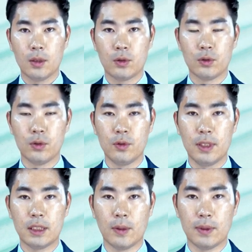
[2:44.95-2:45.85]

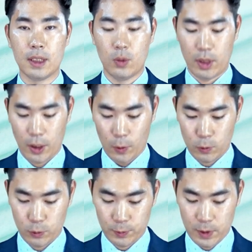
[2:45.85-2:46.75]
두루누리 지원 제도의
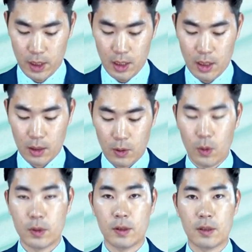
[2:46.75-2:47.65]
경우 근로자